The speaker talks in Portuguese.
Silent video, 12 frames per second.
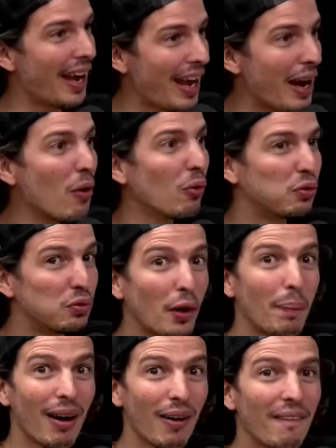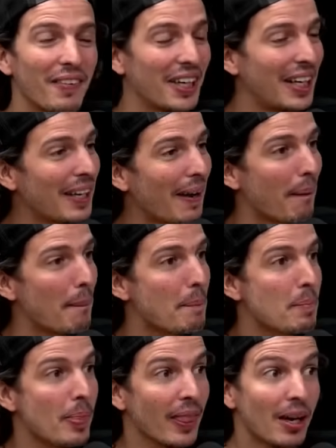eu fui pra Sim, Londrina
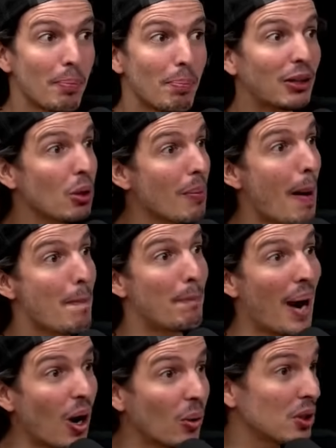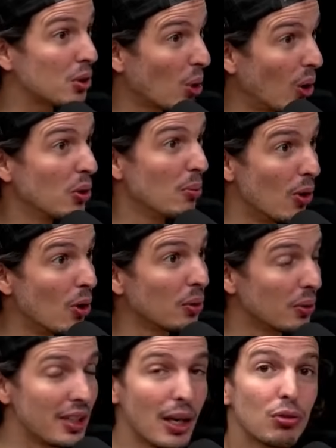claro. pra tomar pau de todo
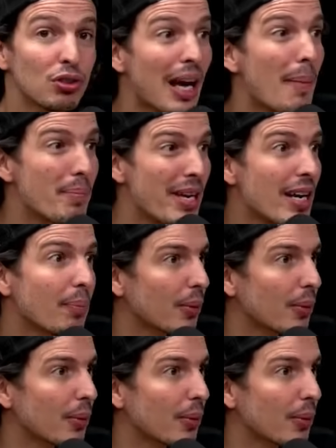mundo. Claro. E eu sabia,